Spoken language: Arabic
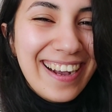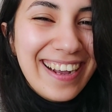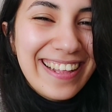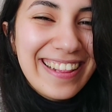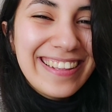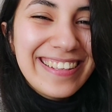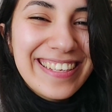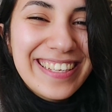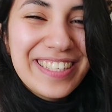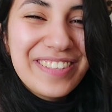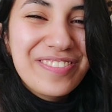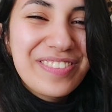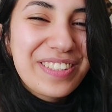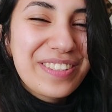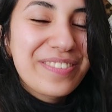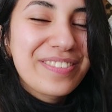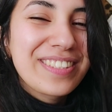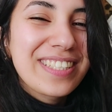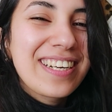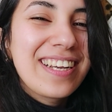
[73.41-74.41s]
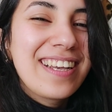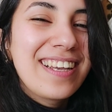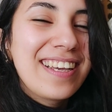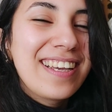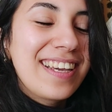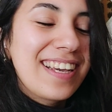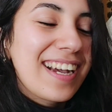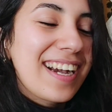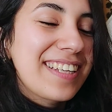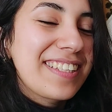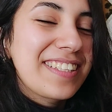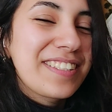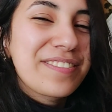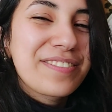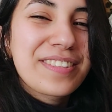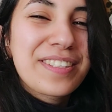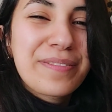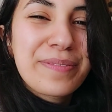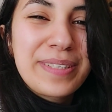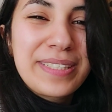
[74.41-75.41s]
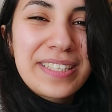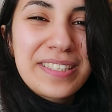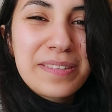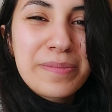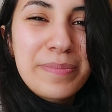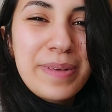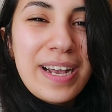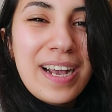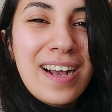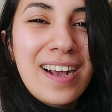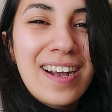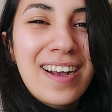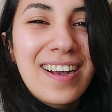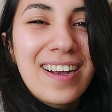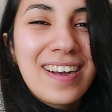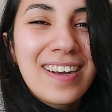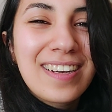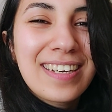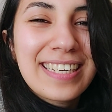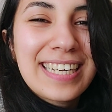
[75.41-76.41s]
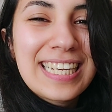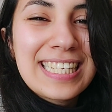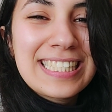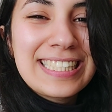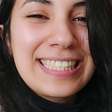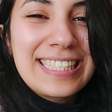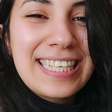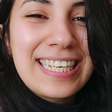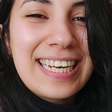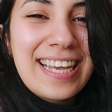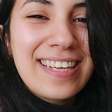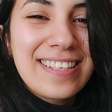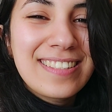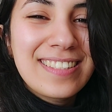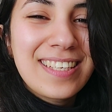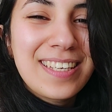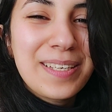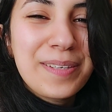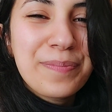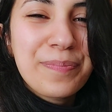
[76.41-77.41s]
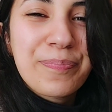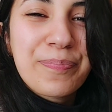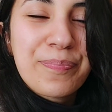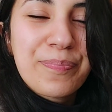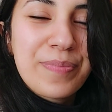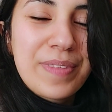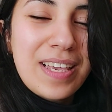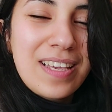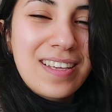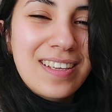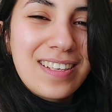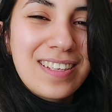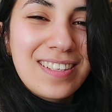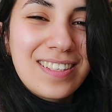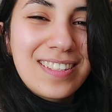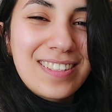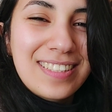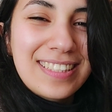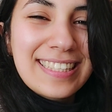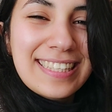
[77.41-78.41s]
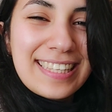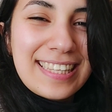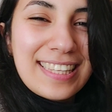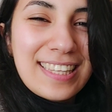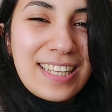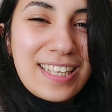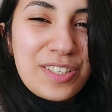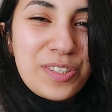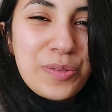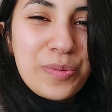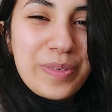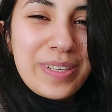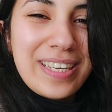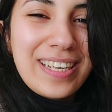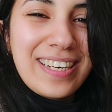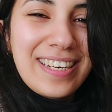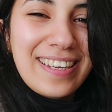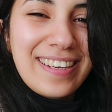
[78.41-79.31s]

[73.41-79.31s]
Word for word: ديالي بالكفته غادي نفطر بعد درت معاها كاس ديال اتاي طلع شويه